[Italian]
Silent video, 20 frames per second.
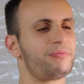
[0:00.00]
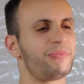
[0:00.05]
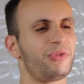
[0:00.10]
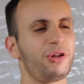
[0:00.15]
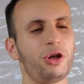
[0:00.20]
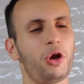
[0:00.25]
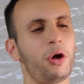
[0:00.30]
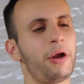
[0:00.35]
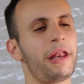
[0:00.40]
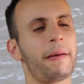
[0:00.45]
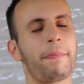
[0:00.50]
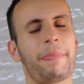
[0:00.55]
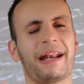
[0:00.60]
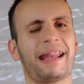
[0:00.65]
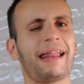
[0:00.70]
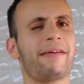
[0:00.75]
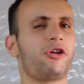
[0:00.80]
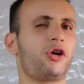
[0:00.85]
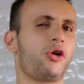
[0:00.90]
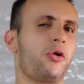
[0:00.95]
lo, ne
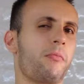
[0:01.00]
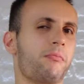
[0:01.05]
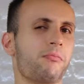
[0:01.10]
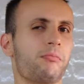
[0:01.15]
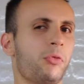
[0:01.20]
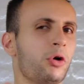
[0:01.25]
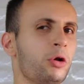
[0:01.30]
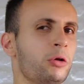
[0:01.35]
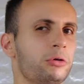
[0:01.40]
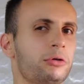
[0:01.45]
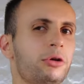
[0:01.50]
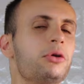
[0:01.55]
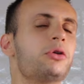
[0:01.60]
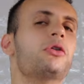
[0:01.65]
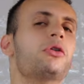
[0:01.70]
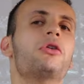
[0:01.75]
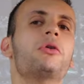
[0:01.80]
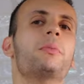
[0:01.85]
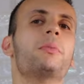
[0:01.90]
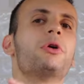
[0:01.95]
parlavano
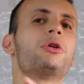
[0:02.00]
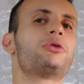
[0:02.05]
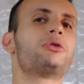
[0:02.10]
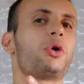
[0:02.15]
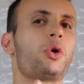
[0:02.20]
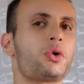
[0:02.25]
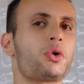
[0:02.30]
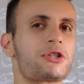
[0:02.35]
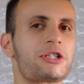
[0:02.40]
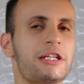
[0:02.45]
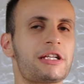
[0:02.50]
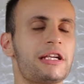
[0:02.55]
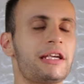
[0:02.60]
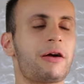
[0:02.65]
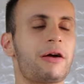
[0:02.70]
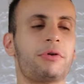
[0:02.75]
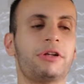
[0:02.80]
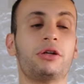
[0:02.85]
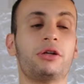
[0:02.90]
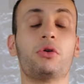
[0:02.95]
molto molto così
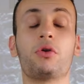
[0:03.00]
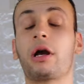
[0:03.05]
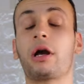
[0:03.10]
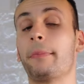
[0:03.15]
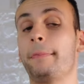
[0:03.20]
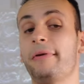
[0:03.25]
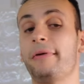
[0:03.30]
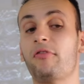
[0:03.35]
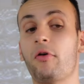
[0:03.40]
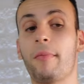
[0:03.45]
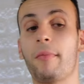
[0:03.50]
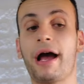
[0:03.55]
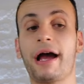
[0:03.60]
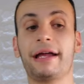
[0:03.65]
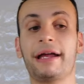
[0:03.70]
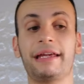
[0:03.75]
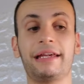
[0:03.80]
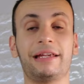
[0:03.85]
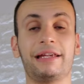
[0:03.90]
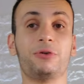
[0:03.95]
e quindi non capivo
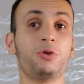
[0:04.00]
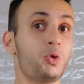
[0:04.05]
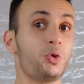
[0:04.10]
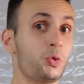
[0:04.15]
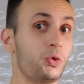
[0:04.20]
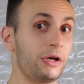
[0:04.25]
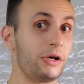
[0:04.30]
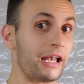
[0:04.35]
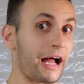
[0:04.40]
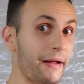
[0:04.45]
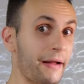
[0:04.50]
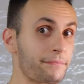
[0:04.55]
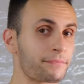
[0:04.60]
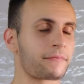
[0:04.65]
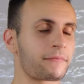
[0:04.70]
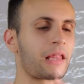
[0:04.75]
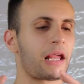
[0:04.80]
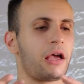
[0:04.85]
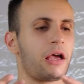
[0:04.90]
mai nulla.